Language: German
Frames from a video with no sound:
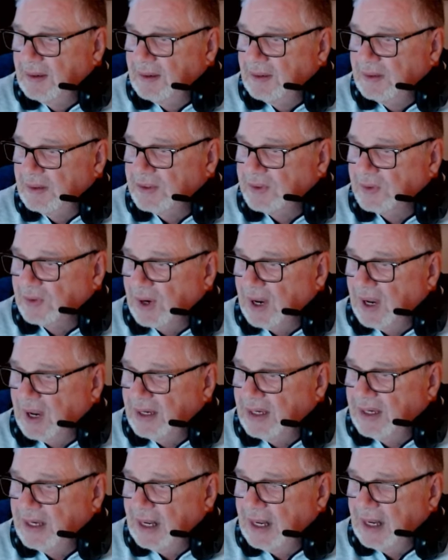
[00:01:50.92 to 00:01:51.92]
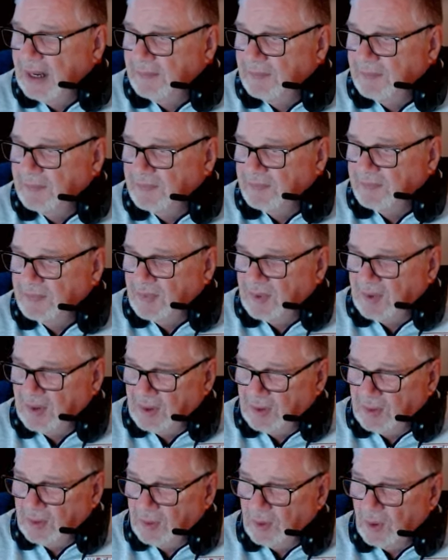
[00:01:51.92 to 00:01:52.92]
Sogar hier im
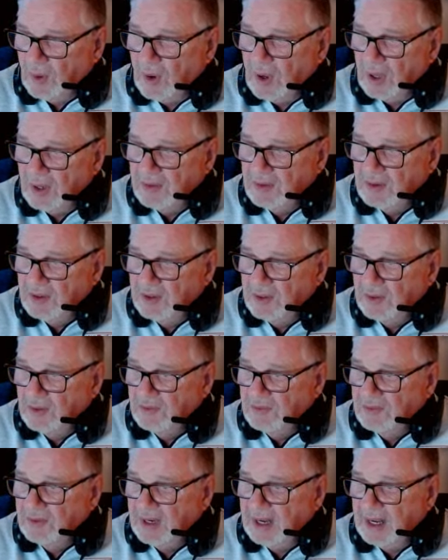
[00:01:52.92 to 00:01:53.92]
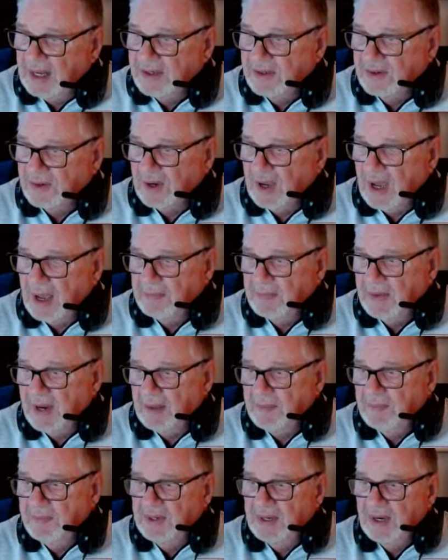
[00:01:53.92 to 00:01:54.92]
Norden schon geht sogar am
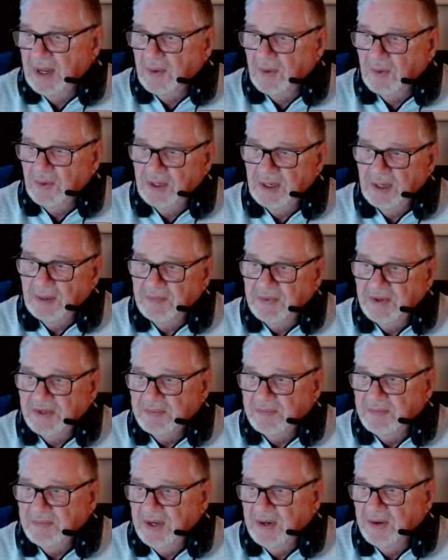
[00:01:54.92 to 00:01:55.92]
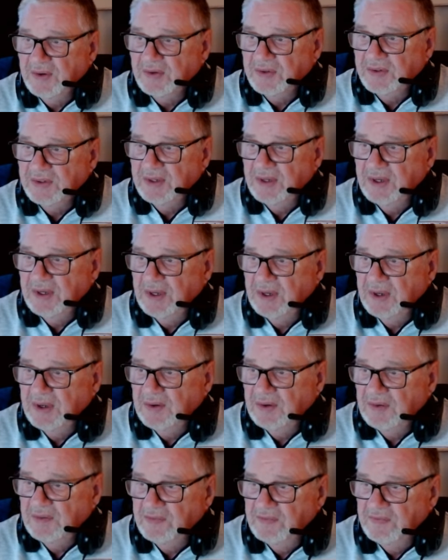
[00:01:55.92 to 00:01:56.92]
Nachmittag runter bis minus
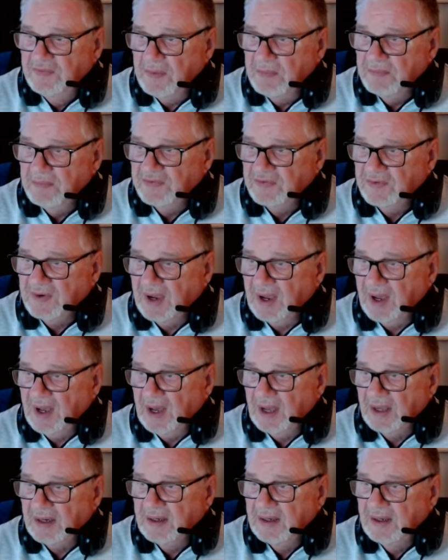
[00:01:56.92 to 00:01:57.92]
5 Grad.